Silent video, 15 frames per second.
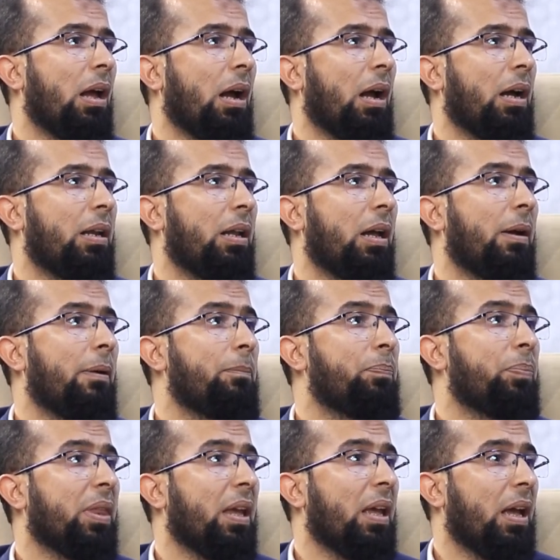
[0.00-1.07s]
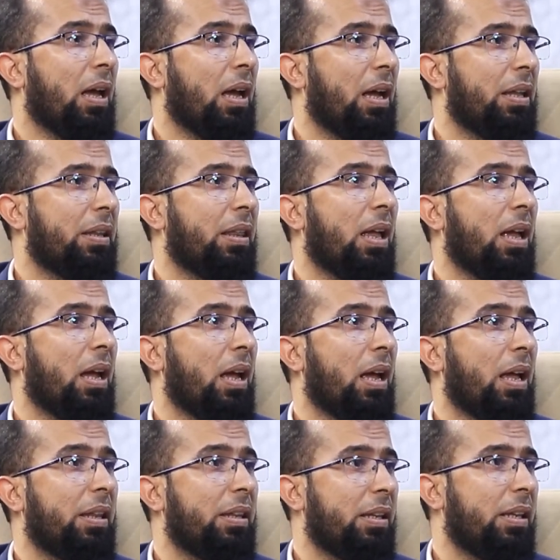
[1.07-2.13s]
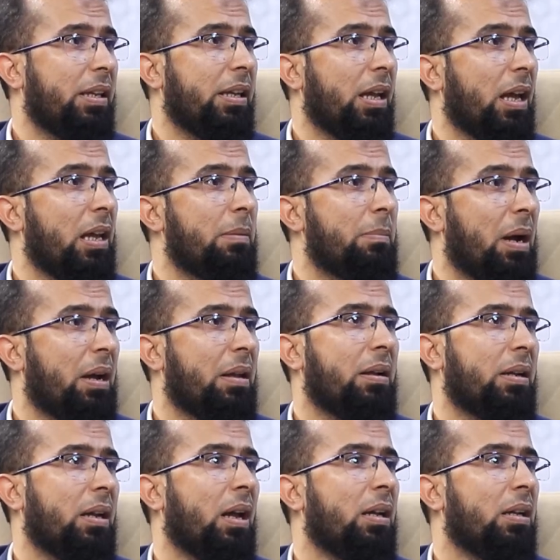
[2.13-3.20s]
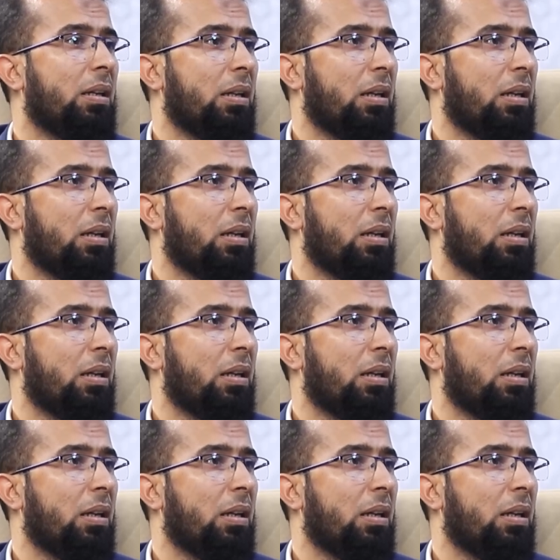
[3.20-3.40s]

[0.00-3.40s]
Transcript: على هذا هذه المعركة